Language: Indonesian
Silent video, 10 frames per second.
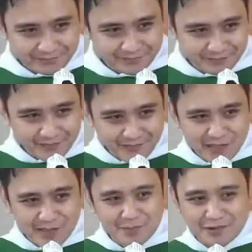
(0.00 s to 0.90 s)

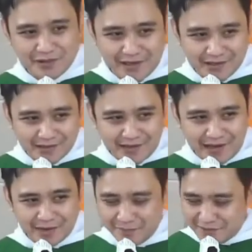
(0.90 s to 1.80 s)
Sibuk dengan
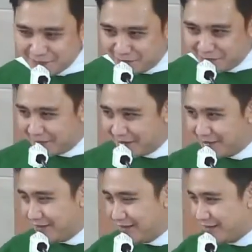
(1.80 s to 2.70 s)
ambisi pribadi,
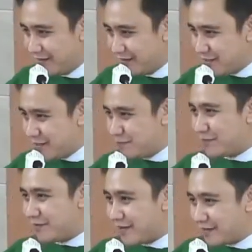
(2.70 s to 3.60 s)
sibuk
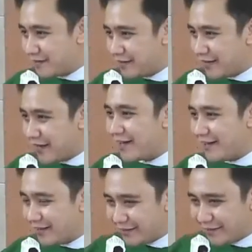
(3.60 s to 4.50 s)
dengan karir
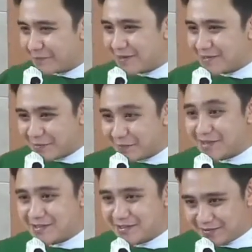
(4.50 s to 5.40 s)
kita
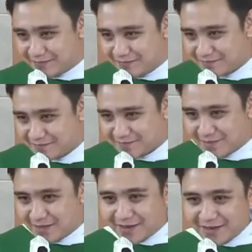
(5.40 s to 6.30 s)
masing-masing. Dan
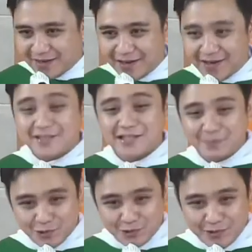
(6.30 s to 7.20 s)
kadang-kadang sibuk
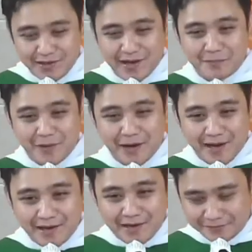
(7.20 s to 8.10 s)
juga dengan
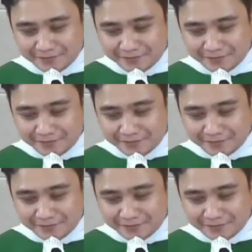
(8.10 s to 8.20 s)
pelayanan.